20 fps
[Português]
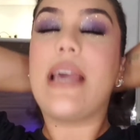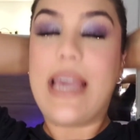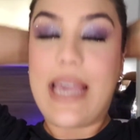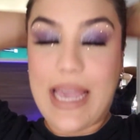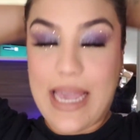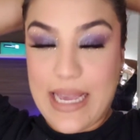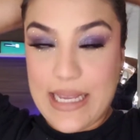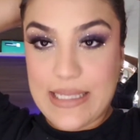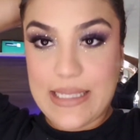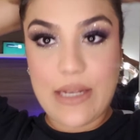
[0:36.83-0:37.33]

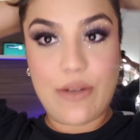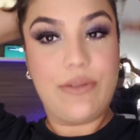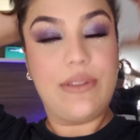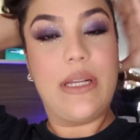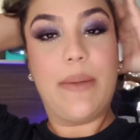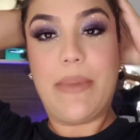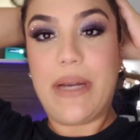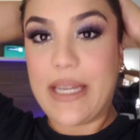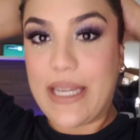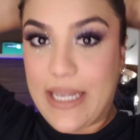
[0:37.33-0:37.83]
Esse é um
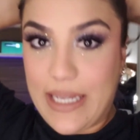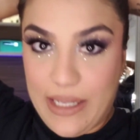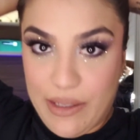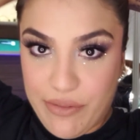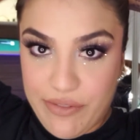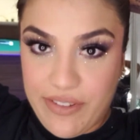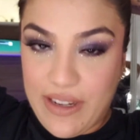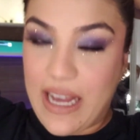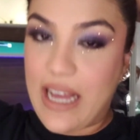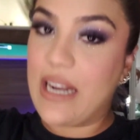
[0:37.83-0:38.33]
tema que ele
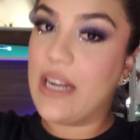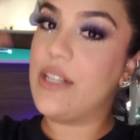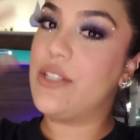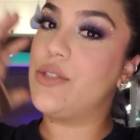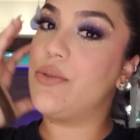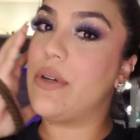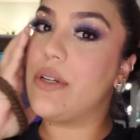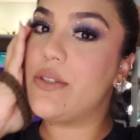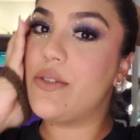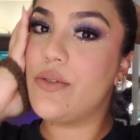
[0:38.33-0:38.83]
fala de
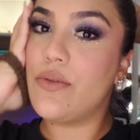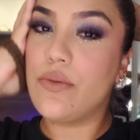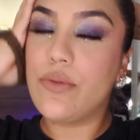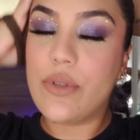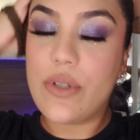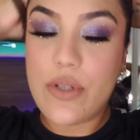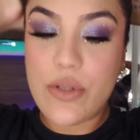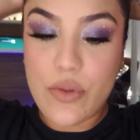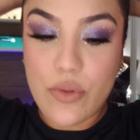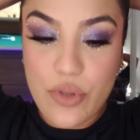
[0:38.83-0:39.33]
um assunto
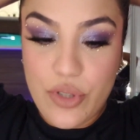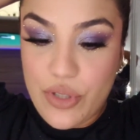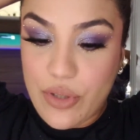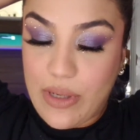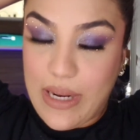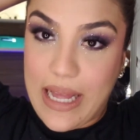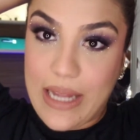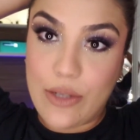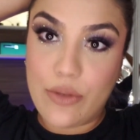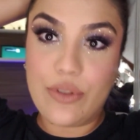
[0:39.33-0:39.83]
que surgiu
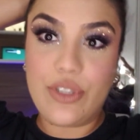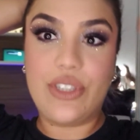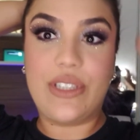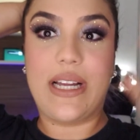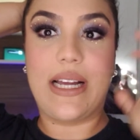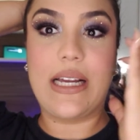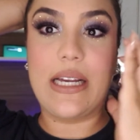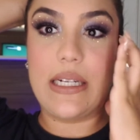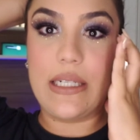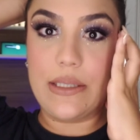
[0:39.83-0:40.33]
lá no
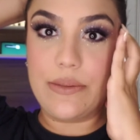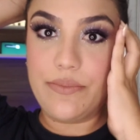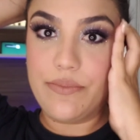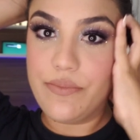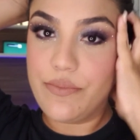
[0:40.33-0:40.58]
Instagram.